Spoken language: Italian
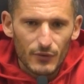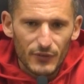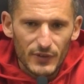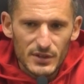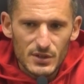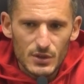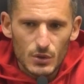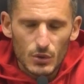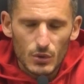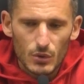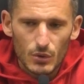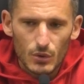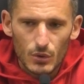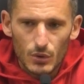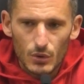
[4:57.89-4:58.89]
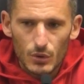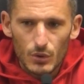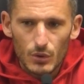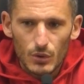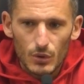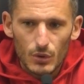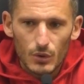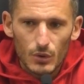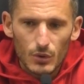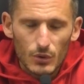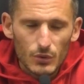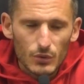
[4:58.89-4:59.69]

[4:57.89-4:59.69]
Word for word: fisico